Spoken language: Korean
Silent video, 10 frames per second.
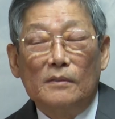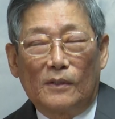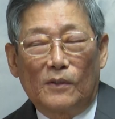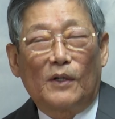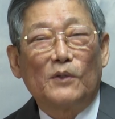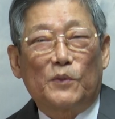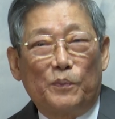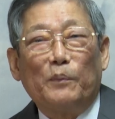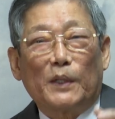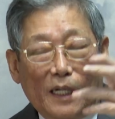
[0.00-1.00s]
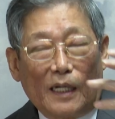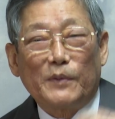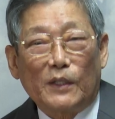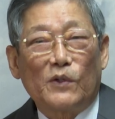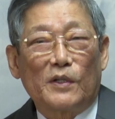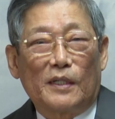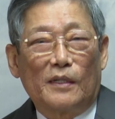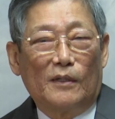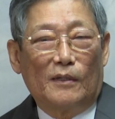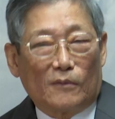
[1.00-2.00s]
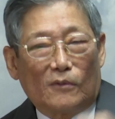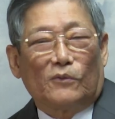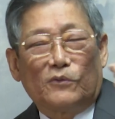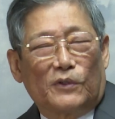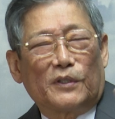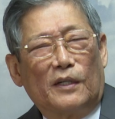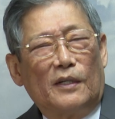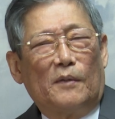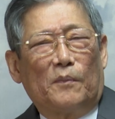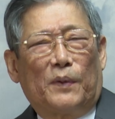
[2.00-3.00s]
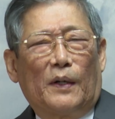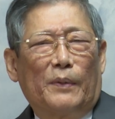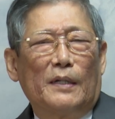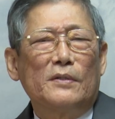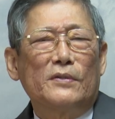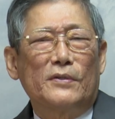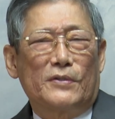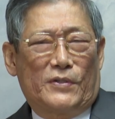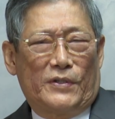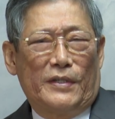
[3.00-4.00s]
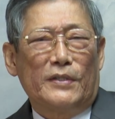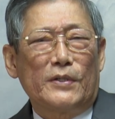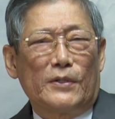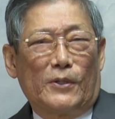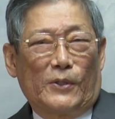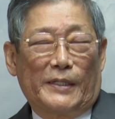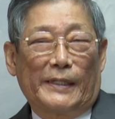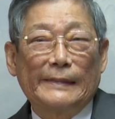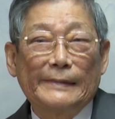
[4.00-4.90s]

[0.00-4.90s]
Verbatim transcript: 그 밥 먹다가 깜짝 놀라지. 또 두드려. 밥안쓸 수 있어. 그래.